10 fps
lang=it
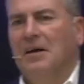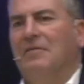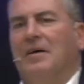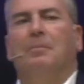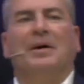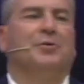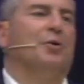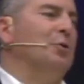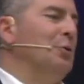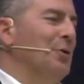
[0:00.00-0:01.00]
far pace
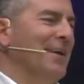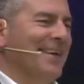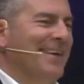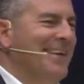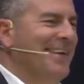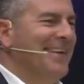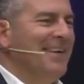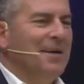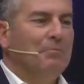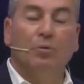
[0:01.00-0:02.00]
con noi,
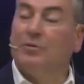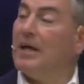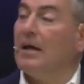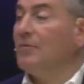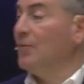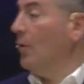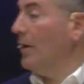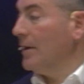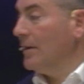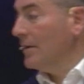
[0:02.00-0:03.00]
buttare
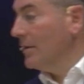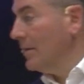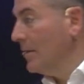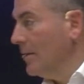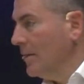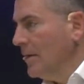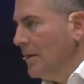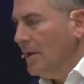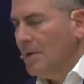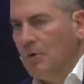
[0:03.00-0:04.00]
fuori,
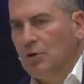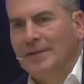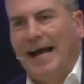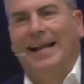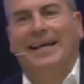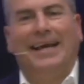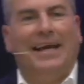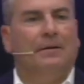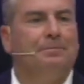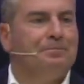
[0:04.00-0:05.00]
in modo tale
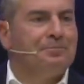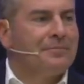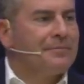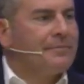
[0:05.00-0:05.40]
che